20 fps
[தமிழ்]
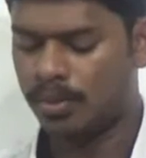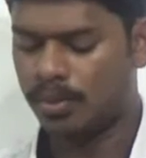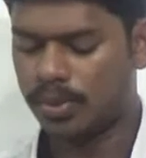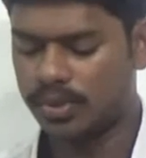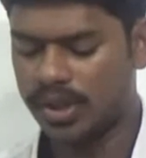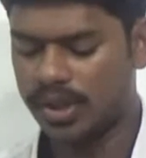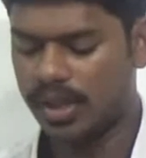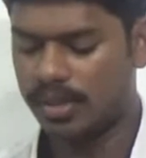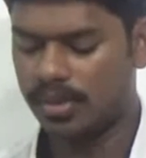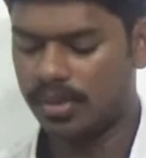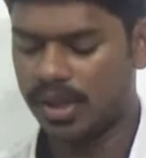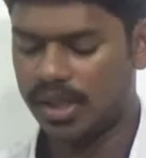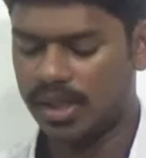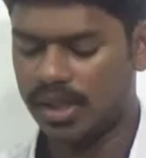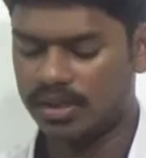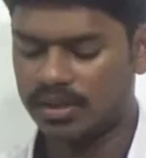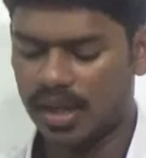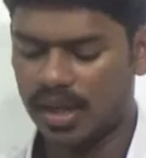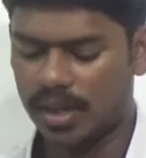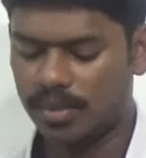
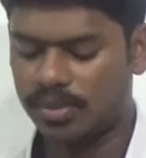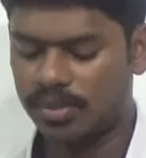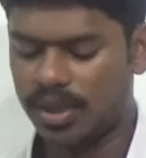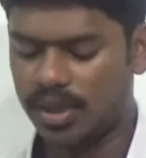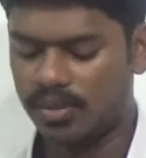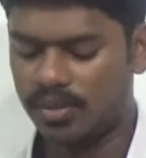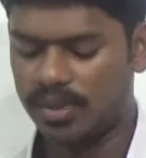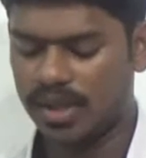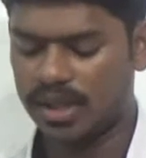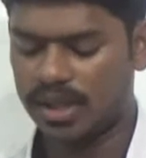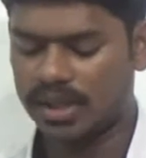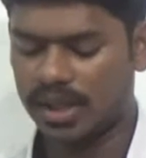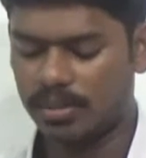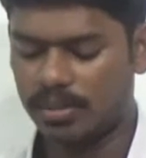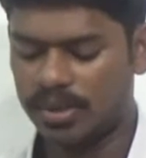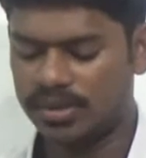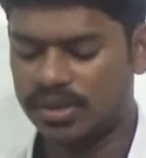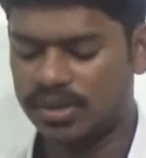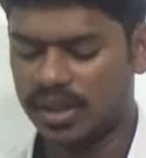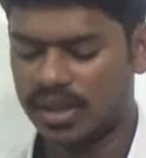பொதியமலையில் தாம் நிறுவிய
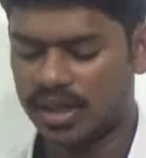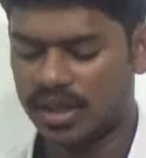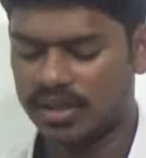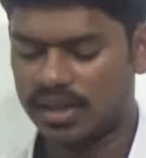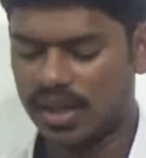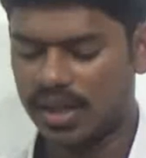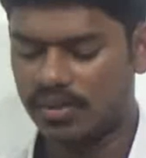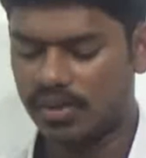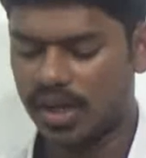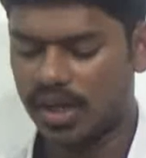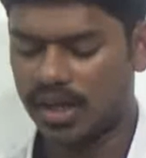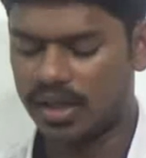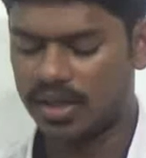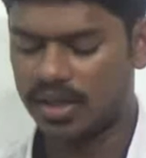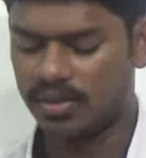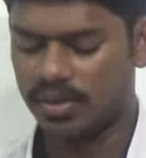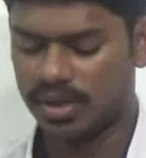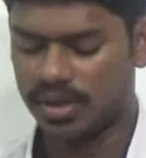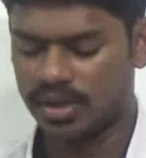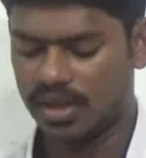தமிழ் சங்கத்தை
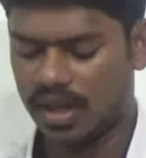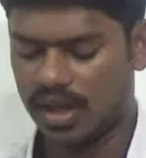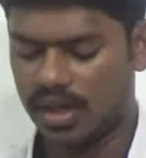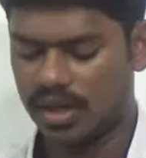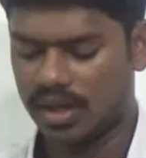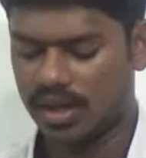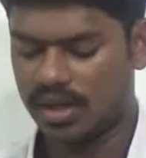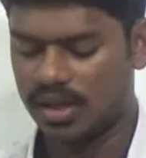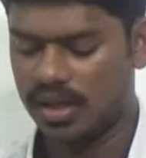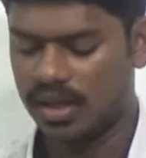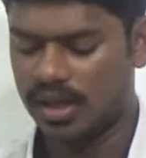வளர்த்து வந்தார்